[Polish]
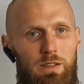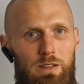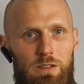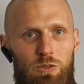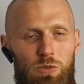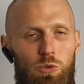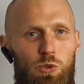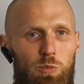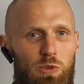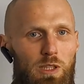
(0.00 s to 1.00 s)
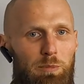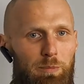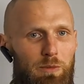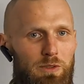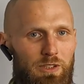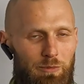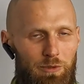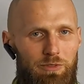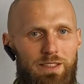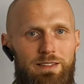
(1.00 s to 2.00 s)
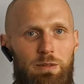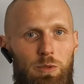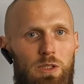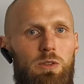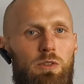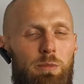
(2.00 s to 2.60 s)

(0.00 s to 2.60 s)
I tu już można popełnić jakby więcej błędów,